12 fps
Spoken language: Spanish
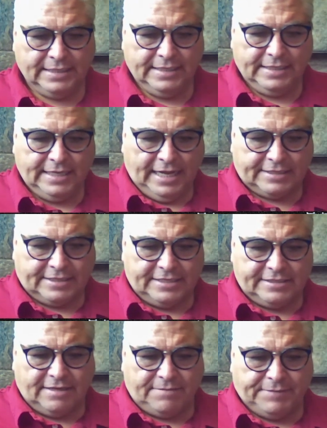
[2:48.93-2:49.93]

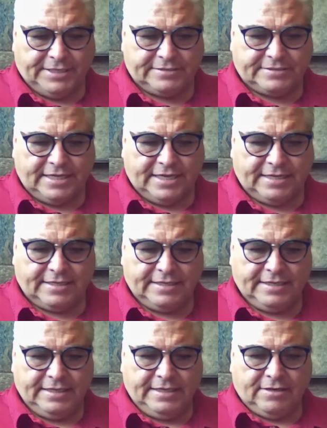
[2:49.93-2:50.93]
Atentamente,
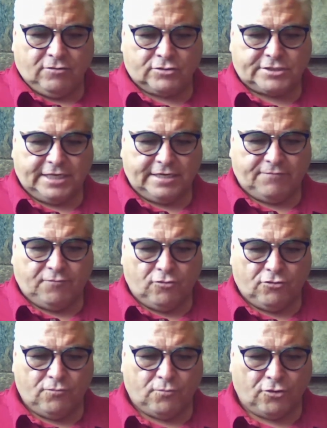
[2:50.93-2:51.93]
José Refugio
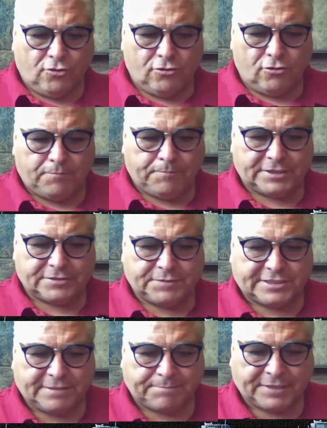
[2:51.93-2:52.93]
Muñoz López,
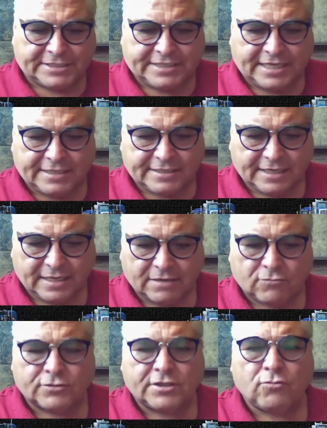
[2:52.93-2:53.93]
vicepresidente
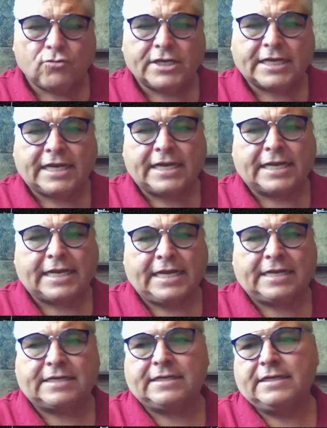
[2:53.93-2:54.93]
ejecutivo de Canacar.
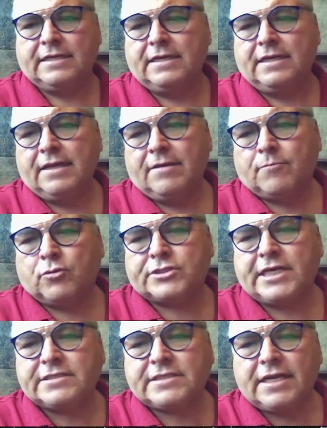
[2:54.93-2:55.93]
Pues ahí
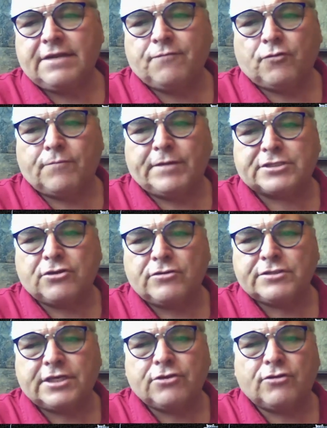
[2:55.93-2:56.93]
está la información,
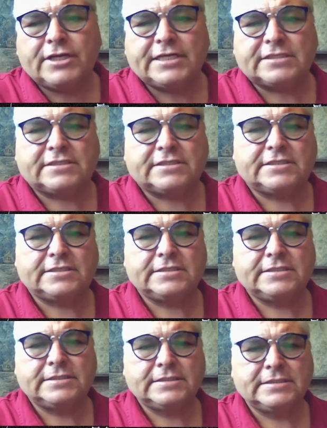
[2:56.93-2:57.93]
señores.
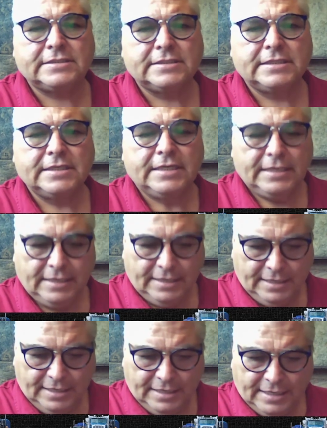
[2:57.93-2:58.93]

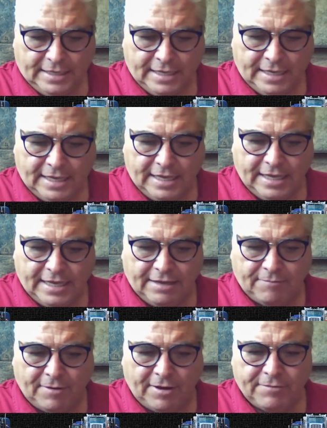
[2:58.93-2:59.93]
Eh,
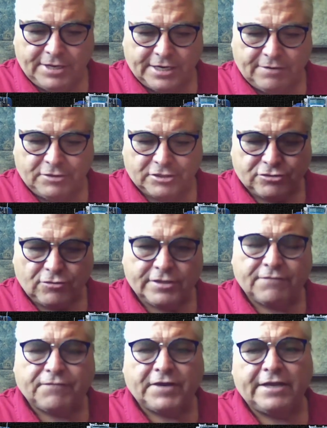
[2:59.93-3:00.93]
va a haber revisión de
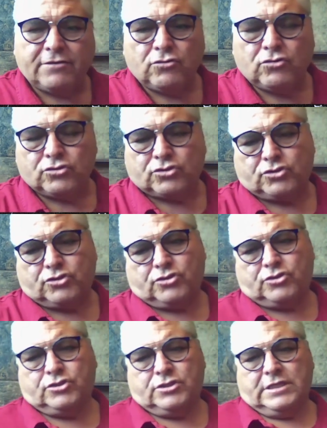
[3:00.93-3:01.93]
frenos